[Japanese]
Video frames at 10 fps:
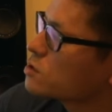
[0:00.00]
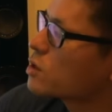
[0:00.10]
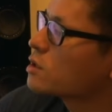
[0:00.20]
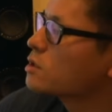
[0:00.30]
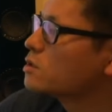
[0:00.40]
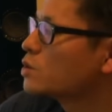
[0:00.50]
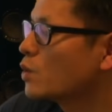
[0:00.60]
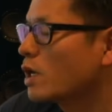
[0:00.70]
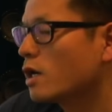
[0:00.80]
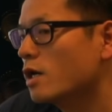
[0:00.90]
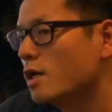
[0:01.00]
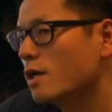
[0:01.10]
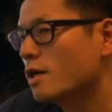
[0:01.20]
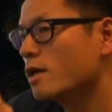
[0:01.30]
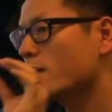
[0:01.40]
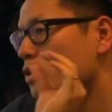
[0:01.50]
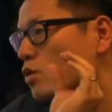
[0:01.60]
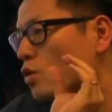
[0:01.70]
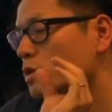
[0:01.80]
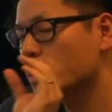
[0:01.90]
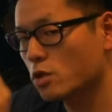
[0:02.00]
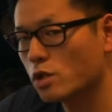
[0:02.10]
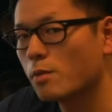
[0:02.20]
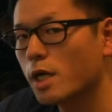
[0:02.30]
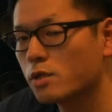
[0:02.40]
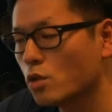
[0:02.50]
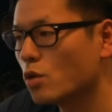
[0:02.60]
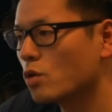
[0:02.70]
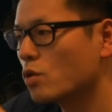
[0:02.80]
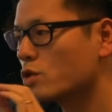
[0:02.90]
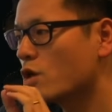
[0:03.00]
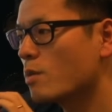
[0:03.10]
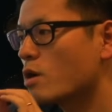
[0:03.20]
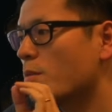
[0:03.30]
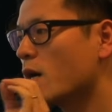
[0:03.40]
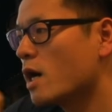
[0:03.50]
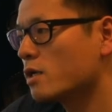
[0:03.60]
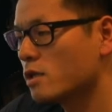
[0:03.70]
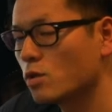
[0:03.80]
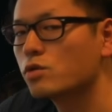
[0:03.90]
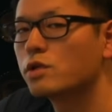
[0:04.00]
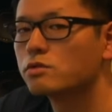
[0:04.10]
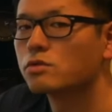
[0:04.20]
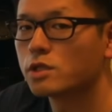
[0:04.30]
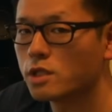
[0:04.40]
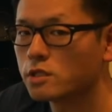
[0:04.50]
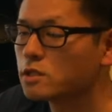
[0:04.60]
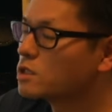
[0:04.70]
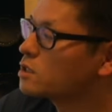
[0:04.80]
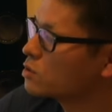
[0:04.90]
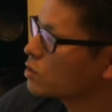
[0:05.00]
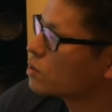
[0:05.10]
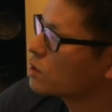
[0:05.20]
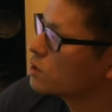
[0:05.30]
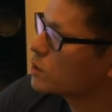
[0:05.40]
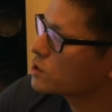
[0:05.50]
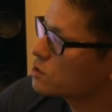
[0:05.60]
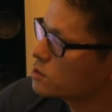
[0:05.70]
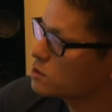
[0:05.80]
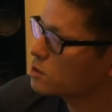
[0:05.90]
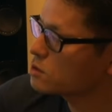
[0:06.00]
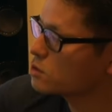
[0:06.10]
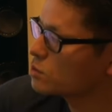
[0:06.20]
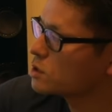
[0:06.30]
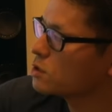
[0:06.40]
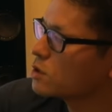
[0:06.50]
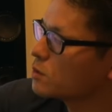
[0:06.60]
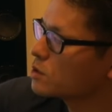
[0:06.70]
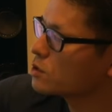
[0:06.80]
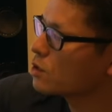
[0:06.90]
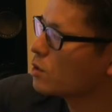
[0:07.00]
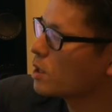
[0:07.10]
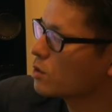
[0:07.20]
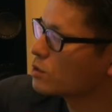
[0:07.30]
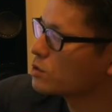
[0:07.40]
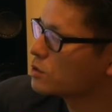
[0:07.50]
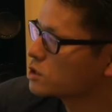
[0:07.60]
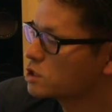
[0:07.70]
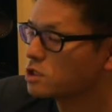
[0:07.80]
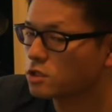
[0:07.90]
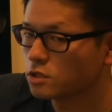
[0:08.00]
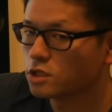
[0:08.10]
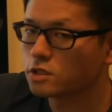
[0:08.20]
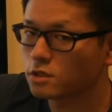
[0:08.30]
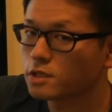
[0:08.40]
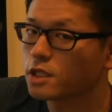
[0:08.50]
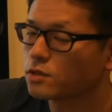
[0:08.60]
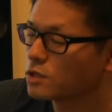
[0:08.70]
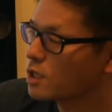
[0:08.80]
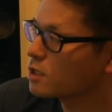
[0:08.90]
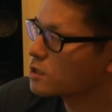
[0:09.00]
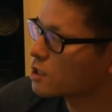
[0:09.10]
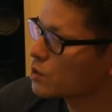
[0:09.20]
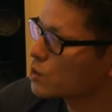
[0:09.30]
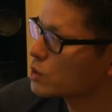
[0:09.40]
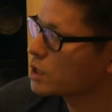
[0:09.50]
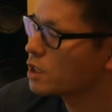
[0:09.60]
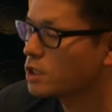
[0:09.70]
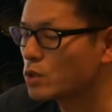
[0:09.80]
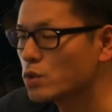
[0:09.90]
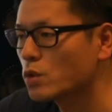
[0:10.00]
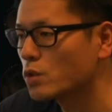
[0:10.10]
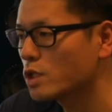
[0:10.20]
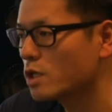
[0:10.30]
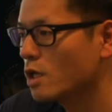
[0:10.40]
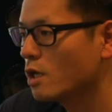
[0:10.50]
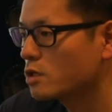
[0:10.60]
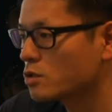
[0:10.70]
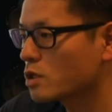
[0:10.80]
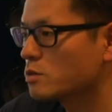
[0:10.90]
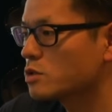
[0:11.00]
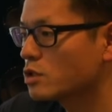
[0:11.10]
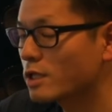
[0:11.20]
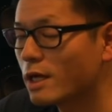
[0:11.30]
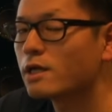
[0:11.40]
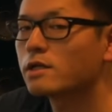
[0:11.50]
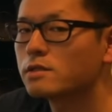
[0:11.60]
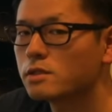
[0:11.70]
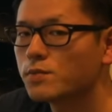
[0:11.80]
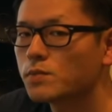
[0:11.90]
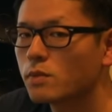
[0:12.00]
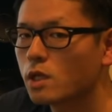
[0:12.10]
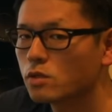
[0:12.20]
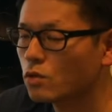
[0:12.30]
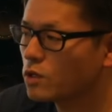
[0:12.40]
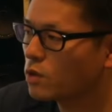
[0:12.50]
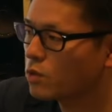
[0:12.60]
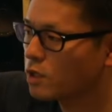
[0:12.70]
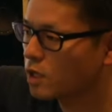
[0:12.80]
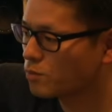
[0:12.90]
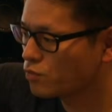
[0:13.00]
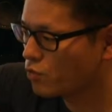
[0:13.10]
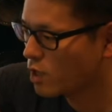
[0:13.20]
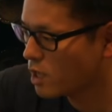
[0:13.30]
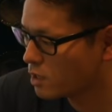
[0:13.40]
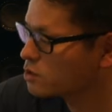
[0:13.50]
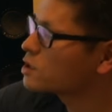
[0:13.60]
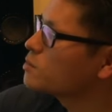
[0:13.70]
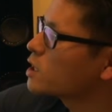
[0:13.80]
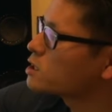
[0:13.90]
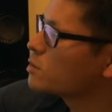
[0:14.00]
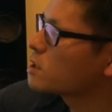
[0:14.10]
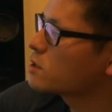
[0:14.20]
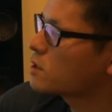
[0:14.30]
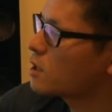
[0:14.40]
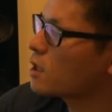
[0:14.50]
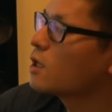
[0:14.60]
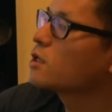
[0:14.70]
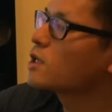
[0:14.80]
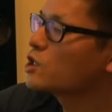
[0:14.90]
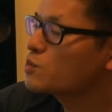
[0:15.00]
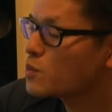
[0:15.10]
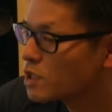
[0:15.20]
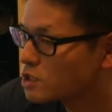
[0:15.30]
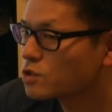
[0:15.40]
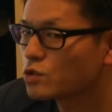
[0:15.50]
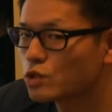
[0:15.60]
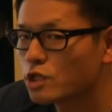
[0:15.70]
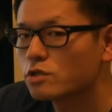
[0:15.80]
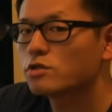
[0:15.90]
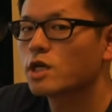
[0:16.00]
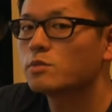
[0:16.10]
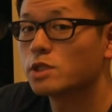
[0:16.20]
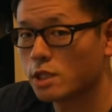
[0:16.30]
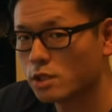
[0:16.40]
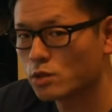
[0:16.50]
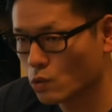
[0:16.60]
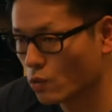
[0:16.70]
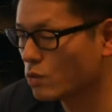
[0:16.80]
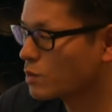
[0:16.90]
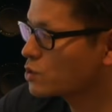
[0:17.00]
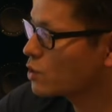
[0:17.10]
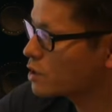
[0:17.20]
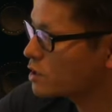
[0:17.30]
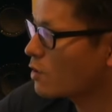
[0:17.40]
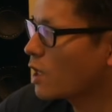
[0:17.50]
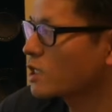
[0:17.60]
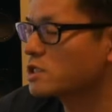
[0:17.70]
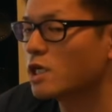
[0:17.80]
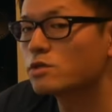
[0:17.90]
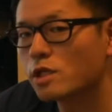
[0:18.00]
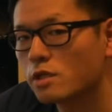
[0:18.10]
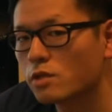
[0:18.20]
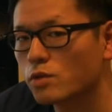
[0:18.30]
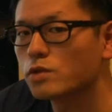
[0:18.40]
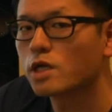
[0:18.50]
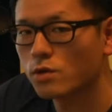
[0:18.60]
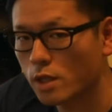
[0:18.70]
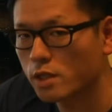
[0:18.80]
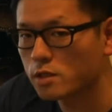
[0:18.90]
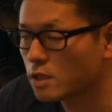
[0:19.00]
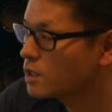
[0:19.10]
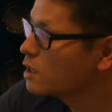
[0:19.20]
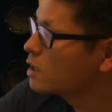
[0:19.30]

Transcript: ジとかっていうのは、お店と名前と電話番号バーって載ってるのですけれど、まあ、一つ一つのお店の名前と電話番号っていうのは事実に過ぎないので、先ほどの定義の通り著作物にはならないんですね。ところがこれらがブワーっと全部集まってタウンページというキングスライムになると、まあ、それ自体は価値あるねってことになるわけですね。